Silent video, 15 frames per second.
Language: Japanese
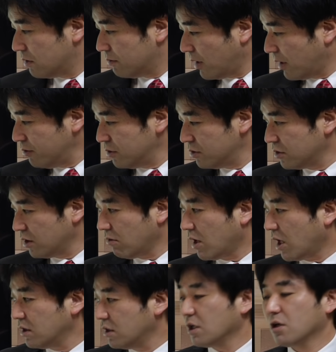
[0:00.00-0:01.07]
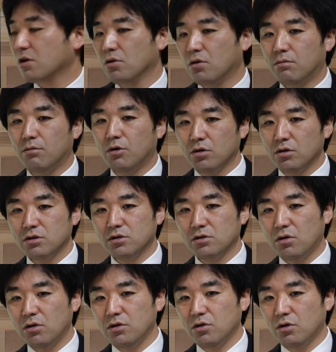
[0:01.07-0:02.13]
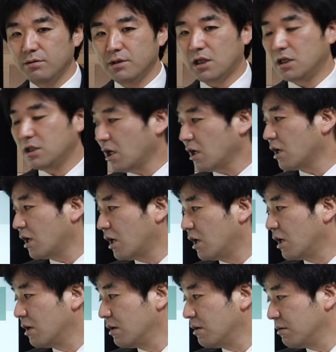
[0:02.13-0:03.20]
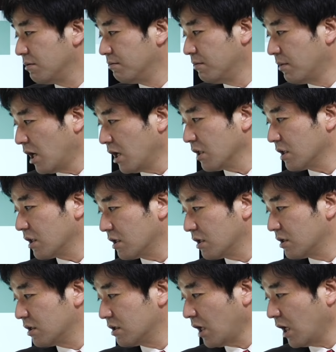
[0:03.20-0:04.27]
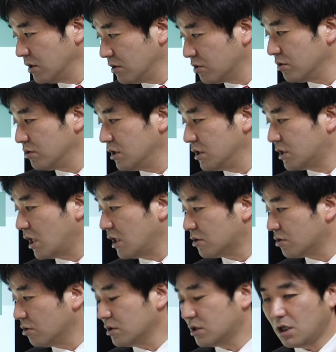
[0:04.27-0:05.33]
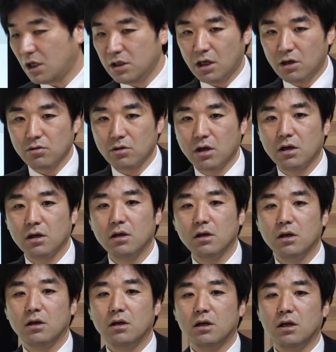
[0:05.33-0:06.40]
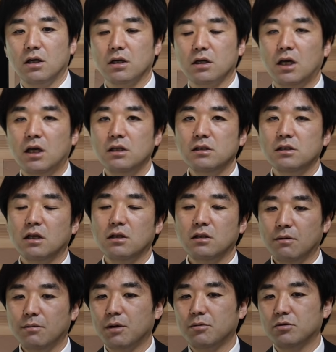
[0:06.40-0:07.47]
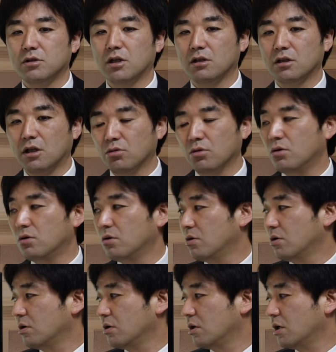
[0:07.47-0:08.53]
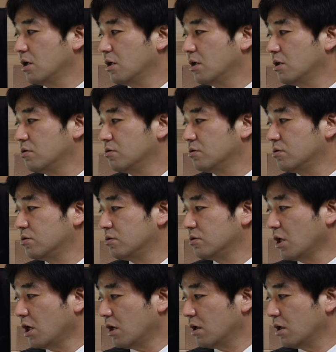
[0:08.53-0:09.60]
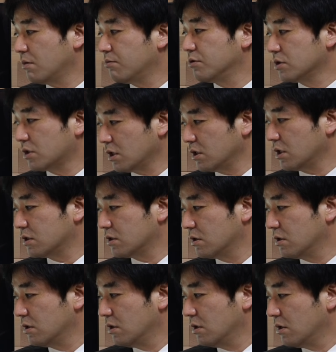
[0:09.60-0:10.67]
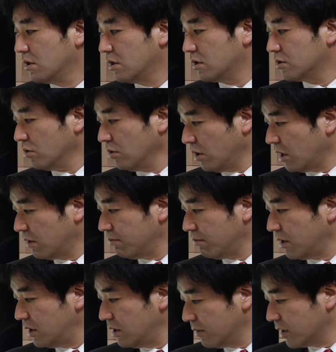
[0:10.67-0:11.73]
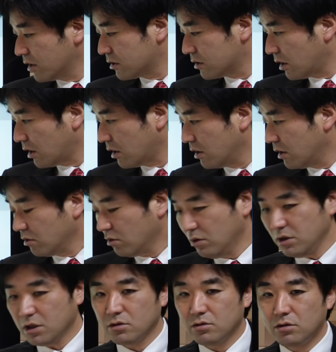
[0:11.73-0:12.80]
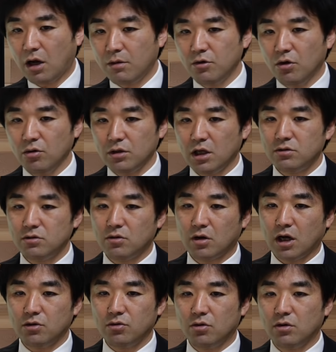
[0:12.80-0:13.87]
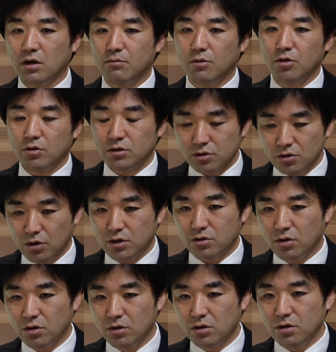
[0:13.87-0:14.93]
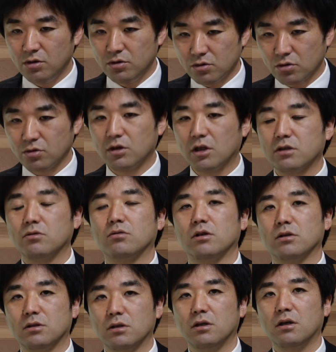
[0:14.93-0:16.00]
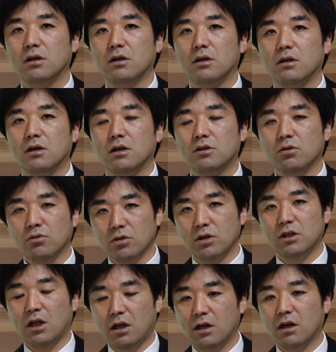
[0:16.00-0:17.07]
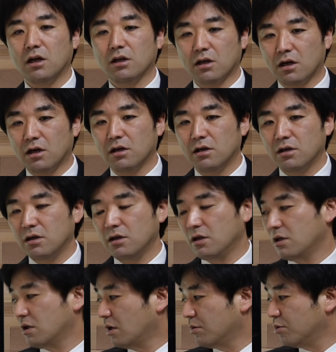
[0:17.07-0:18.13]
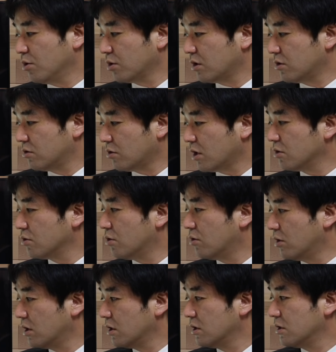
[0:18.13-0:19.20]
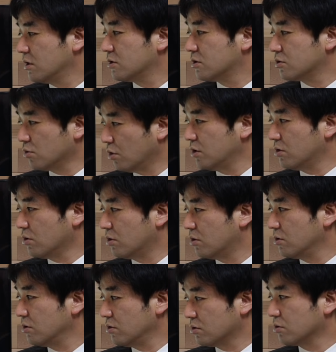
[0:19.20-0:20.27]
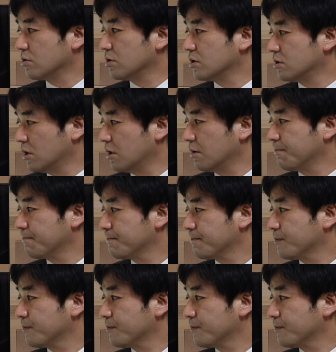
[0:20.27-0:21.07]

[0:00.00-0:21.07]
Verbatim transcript: バブルではあったけど、ものすごい伸びていたから、まあ、単純に成長していたので、えー、健全なバブルだったと、えいうふうな、え分析です。えその反面、今ですね、とにかくラブホテルの稼働がものすごいということだそうです。え外に出れないから、えラブホテルの稼働はすごいということですね。